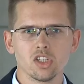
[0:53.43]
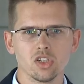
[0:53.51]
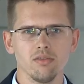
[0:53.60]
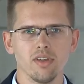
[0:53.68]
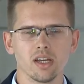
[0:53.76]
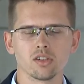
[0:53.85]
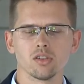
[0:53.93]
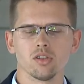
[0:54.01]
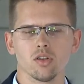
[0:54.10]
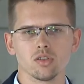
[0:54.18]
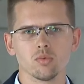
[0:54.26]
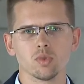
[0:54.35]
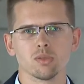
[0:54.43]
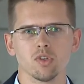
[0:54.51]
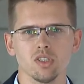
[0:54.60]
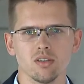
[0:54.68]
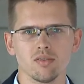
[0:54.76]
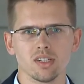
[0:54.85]
czyli większość osób
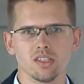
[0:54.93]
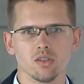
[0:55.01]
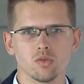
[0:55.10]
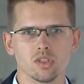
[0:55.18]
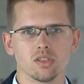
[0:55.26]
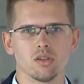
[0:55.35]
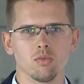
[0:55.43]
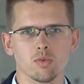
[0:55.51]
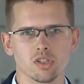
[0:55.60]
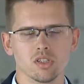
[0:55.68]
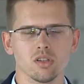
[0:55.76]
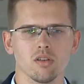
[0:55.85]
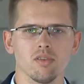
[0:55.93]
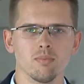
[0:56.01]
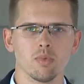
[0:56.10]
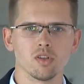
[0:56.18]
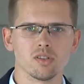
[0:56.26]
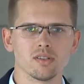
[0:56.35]
spodziewa się, że stopy procentowe
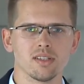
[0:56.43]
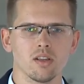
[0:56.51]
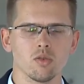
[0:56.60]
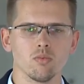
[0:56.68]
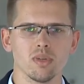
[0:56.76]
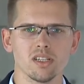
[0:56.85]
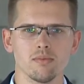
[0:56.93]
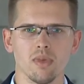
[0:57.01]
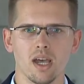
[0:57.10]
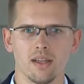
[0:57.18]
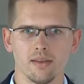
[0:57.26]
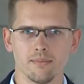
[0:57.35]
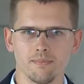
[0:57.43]
pozostaną bez zmian.